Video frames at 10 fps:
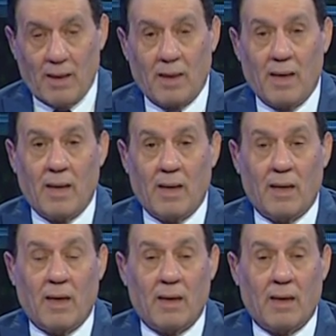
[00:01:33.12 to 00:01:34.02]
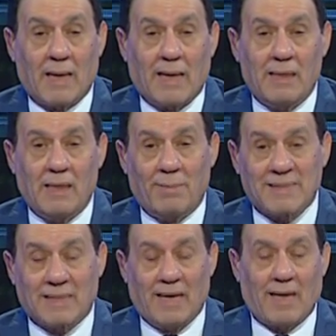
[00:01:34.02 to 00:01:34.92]
آآ آه، آآ آه، آه، خليني
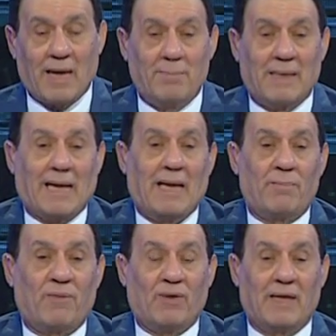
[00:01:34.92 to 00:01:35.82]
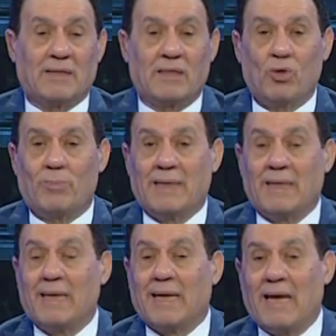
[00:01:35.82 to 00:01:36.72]
بس اكمل كلامي في الحته دي
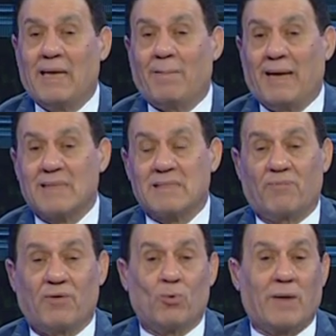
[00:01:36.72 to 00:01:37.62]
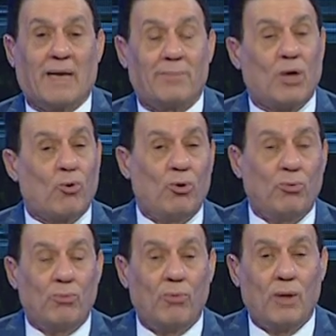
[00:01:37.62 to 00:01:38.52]
وبعدين نتكلم عن السفير والكلام ده
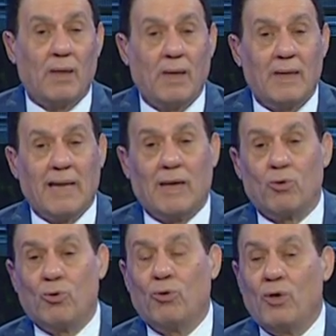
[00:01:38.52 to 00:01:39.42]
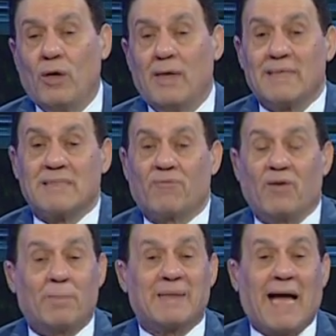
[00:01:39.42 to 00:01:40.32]
كله لانه
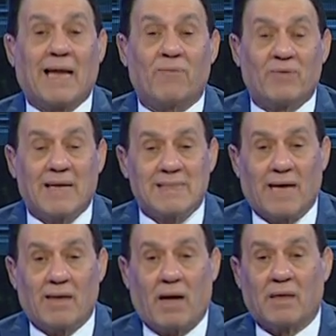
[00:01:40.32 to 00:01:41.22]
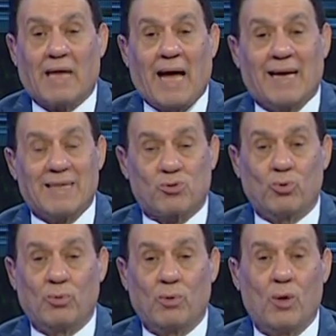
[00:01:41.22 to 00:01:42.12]
السفير بتاعنا في الجزائر قطع
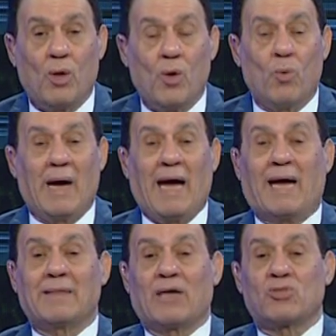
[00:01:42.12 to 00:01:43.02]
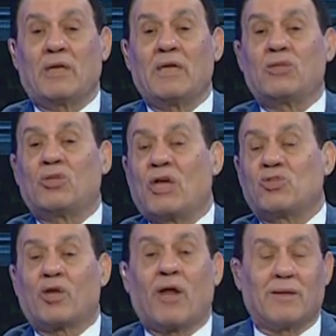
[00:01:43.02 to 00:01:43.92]
اجازته وقعد عشان يدي
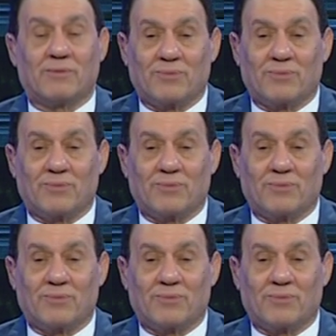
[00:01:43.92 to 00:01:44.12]
تاشيرات